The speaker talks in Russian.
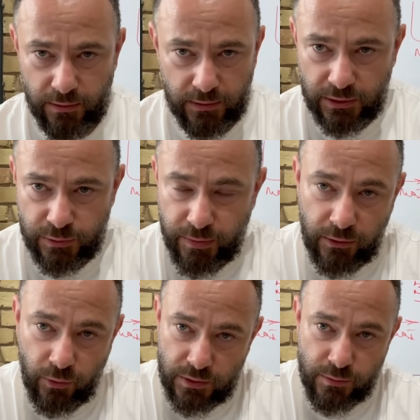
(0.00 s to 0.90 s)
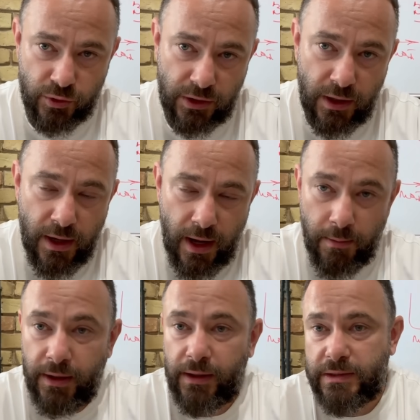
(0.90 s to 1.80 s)
Это, конечно, парадокс. Можно
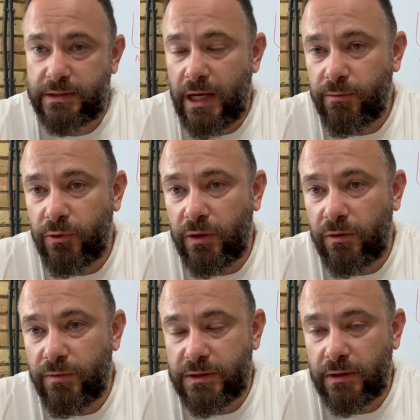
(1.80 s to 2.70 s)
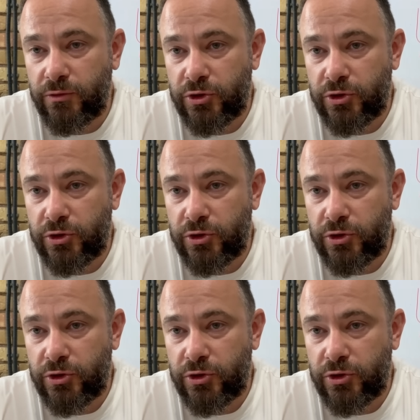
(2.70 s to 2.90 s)
обокрасть армию и вместо того,